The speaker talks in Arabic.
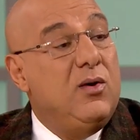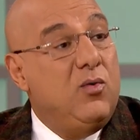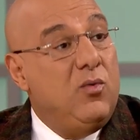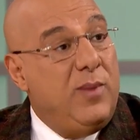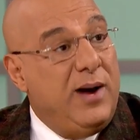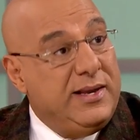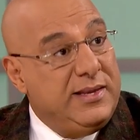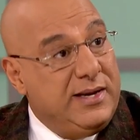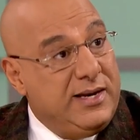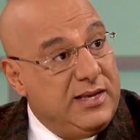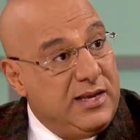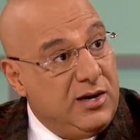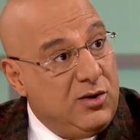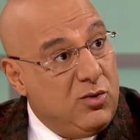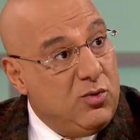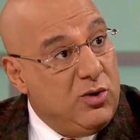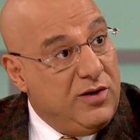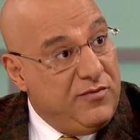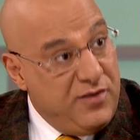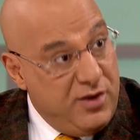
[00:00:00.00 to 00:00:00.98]
وبعد كده
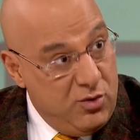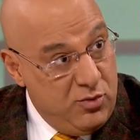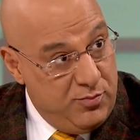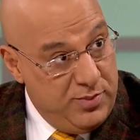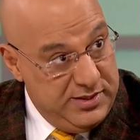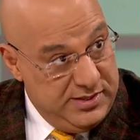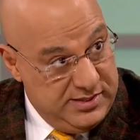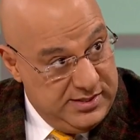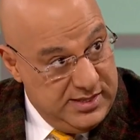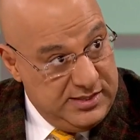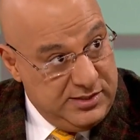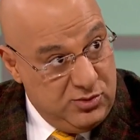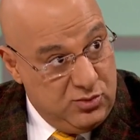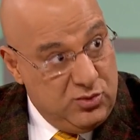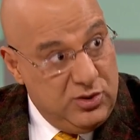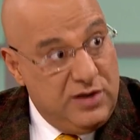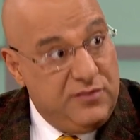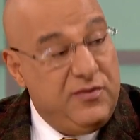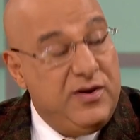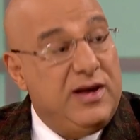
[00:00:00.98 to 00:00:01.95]
الخلفاء وبالذات
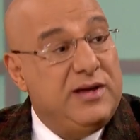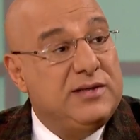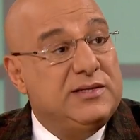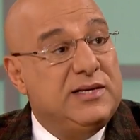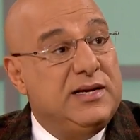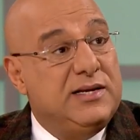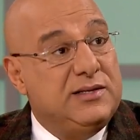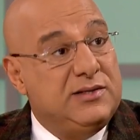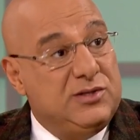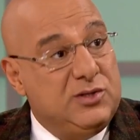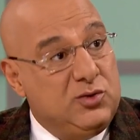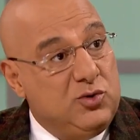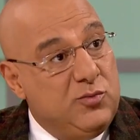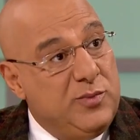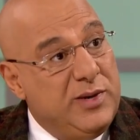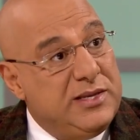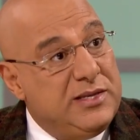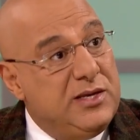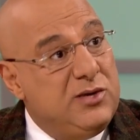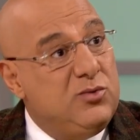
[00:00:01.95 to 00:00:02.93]
الخلفاء سنة
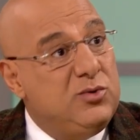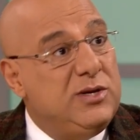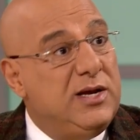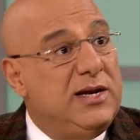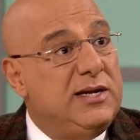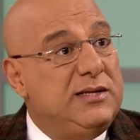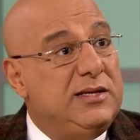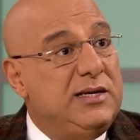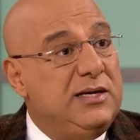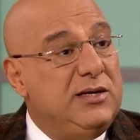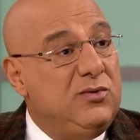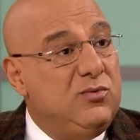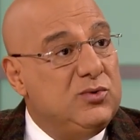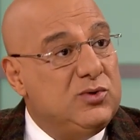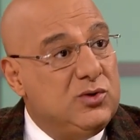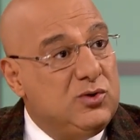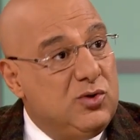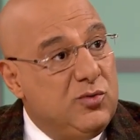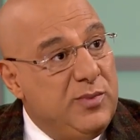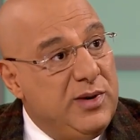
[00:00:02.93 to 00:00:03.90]
632
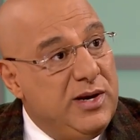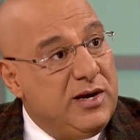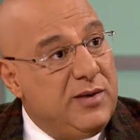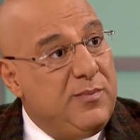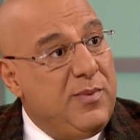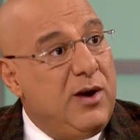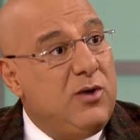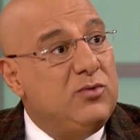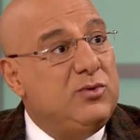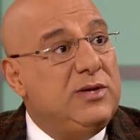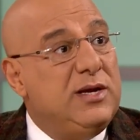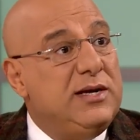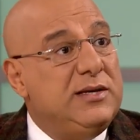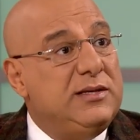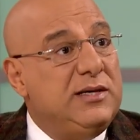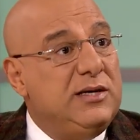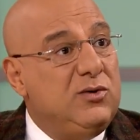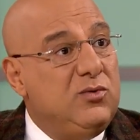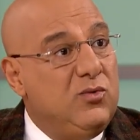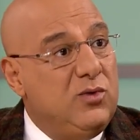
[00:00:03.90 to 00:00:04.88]

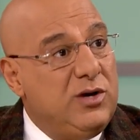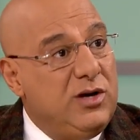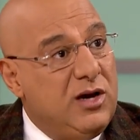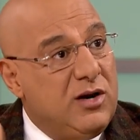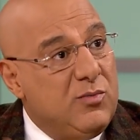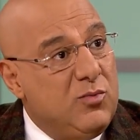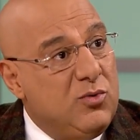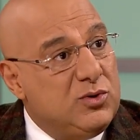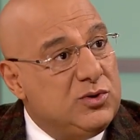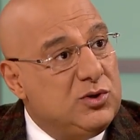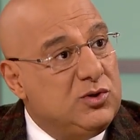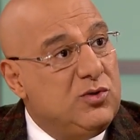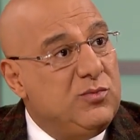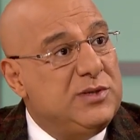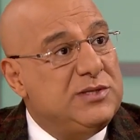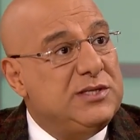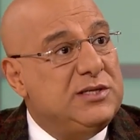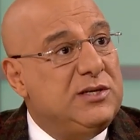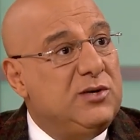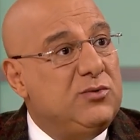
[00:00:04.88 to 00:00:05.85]
و634 واليرموك
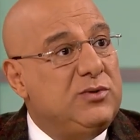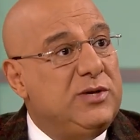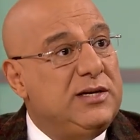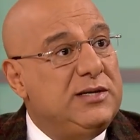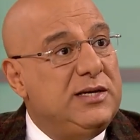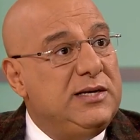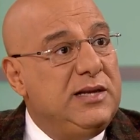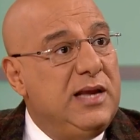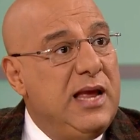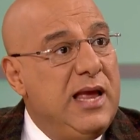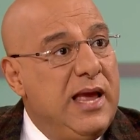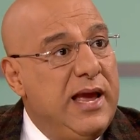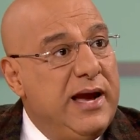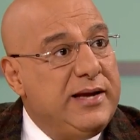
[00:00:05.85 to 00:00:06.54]
636